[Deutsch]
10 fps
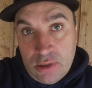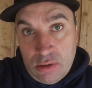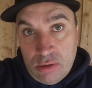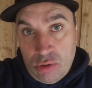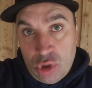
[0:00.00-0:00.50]

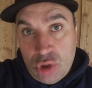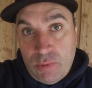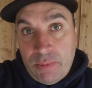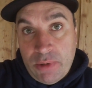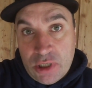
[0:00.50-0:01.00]
Äh, das ist
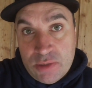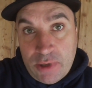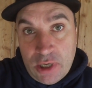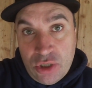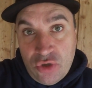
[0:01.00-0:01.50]
manchmal ganz
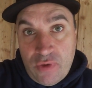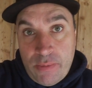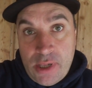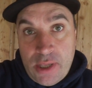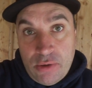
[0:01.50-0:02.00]
praktisch, wenn
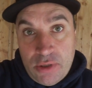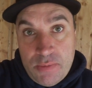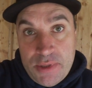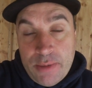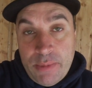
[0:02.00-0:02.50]
man halt auch die
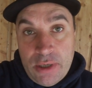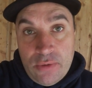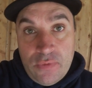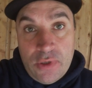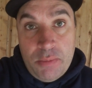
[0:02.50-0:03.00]

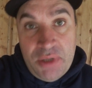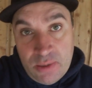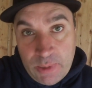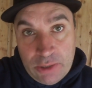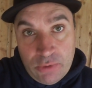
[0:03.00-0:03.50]
Mindermeinung von der
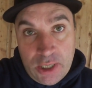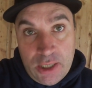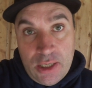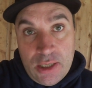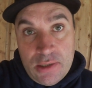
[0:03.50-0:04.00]
Mindermeinung
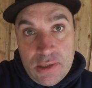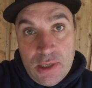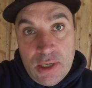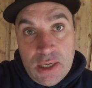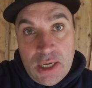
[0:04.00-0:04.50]
kennenlernt,
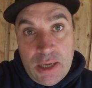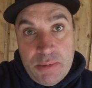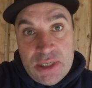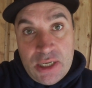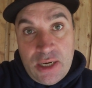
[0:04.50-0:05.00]

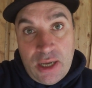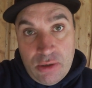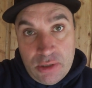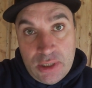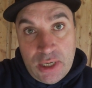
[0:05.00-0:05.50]
aber es hat halt
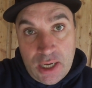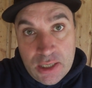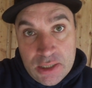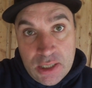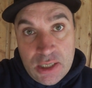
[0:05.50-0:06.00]
auch den
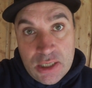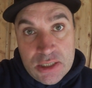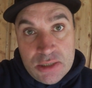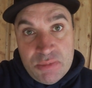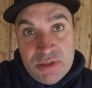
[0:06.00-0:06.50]
Nachteil,
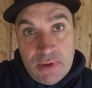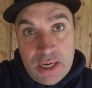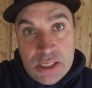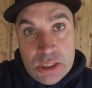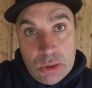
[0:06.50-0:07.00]
dass es
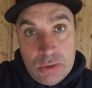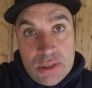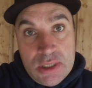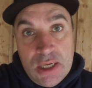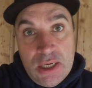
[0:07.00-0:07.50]
bisweilen so
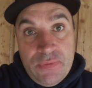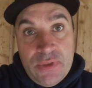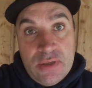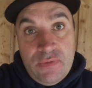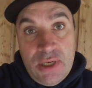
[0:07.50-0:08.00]
ist,
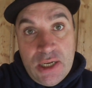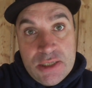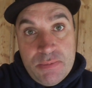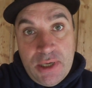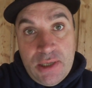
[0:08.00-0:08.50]
dass viele
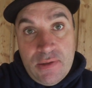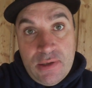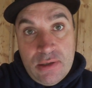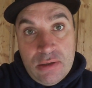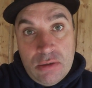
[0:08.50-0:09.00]

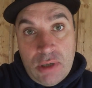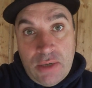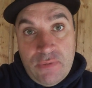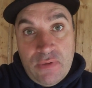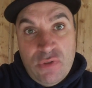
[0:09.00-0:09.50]
Aspekte äh,
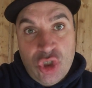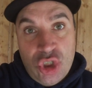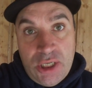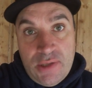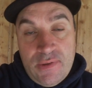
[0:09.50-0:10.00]
einfach
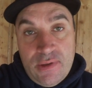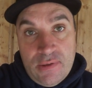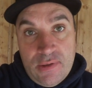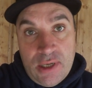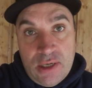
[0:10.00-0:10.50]
versteckt
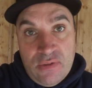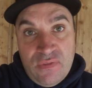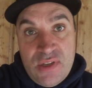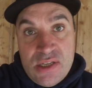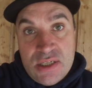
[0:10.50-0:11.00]
sind in einer
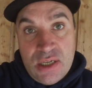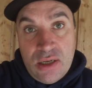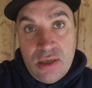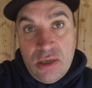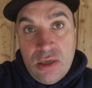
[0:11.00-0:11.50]

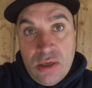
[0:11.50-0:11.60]
Vielzahl